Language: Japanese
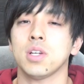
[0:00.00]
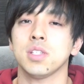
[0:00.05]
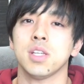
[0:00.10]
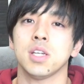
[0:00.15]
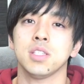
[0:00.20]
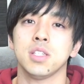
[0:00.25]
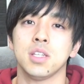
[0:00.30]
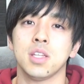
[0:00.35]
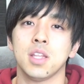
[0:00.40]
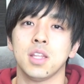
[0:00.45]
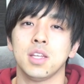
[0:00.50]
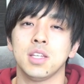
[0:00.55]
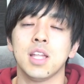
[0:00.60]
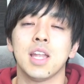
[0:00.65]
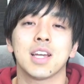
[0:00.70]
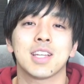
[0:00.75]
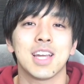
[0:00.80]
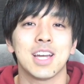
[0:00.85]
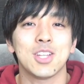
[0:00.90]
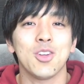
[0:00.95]
介させていた
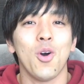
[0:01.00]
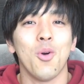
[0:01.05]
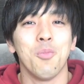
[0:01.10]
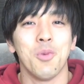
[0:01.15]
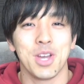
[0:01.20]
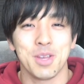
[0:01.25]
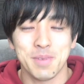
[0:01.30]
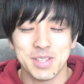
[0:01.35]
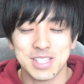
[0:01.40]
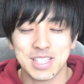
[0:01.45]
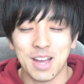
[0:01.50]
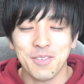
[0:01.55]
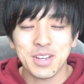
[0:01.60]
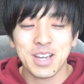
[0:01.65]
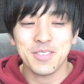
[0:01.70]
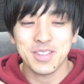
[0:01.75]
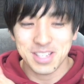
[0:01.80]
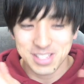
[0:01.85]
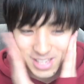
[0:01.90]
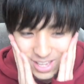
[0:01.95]
だきたいと思います。
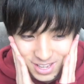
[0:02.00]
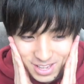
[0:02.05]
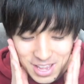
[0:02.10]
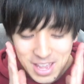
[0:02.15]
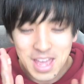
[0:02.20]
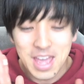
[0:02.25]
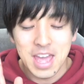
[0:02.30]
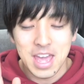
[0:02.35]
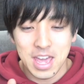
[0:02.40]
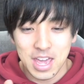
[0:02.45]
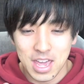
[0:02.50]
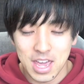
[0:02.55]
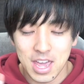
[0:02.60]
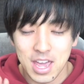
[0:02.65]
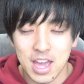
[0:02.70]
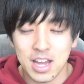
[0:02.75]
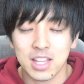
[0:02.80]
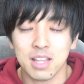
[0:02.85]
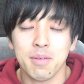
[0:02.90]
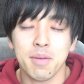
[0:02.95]
カミカミですね。
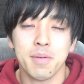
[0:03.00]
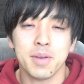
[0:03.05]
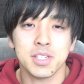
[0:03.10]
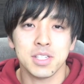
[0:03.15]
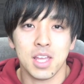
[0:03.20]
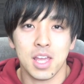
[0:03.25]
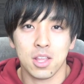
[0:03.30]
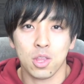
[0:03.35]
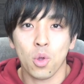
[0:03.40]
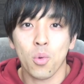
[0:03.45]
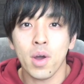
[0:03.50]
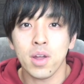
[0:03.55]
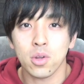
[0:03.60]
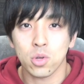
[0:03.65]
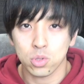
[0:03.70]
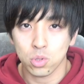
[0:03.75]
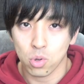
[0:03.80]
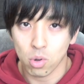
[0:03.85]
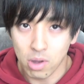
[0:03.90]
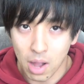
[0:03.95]
えー、改めまして、とある
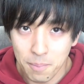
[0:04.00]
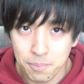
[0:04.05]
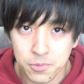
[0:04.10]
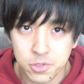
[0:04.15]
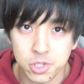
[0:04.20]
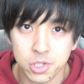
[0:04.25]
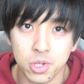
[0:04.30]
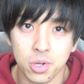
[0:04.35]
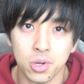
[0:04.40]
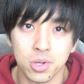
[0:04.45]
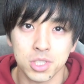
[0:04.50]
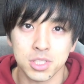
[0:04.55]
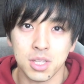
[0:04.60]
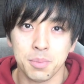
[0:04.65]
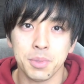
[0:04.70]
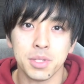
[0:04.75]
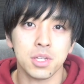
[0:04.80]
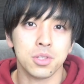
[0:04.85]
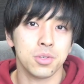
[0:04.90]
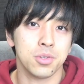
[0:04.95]
男が授業をし
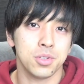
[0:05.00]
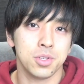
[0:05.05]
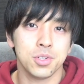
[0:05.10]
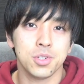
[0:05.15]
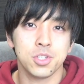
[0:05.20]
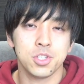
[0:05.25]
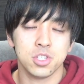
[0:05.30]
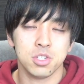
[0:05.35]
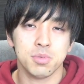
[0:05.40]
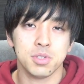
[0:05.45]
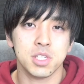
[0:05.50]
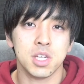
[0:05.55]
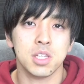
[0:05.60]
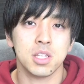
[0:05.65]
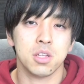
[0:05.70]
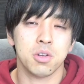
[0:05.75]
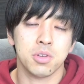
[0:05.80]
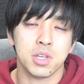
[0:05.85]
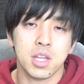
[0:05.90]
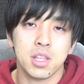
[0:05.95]
てみたという YouTube
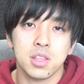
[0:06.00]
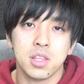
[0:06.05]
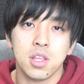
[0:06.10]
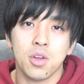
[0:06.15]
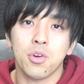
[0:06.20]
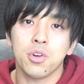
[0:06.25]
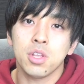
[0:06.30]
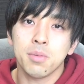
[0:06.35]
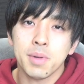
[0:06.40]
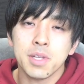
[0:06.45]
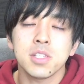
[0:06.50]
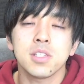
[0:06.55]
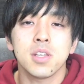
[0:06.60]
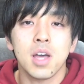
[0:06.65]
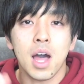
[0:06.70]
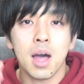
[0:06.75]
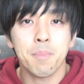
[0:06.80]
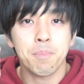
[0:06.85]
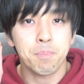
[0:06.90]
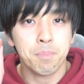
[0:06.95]
チャンネルをやっております。
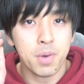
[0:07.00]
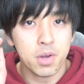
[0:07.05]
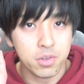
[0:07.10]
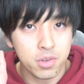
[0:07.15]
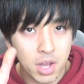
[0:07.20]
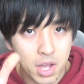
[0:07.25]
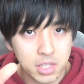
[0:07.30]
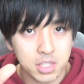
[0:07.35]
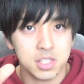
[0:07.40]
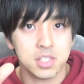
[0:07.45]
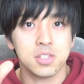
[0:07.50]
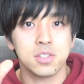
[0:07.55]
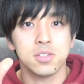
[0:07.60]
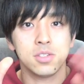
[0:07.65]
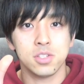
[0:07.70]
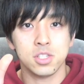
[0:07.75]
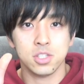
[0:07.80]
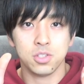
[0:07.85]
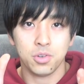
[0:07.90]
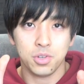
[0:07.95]
葉っぱの葉に
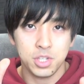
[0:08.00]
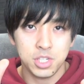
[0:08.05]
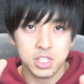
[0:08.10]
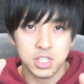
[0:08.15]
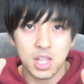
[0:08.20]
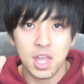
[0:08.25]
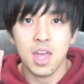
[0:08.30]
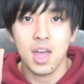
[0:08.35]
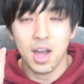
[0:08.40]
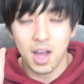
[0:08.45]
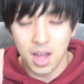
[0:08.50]
数字の1で、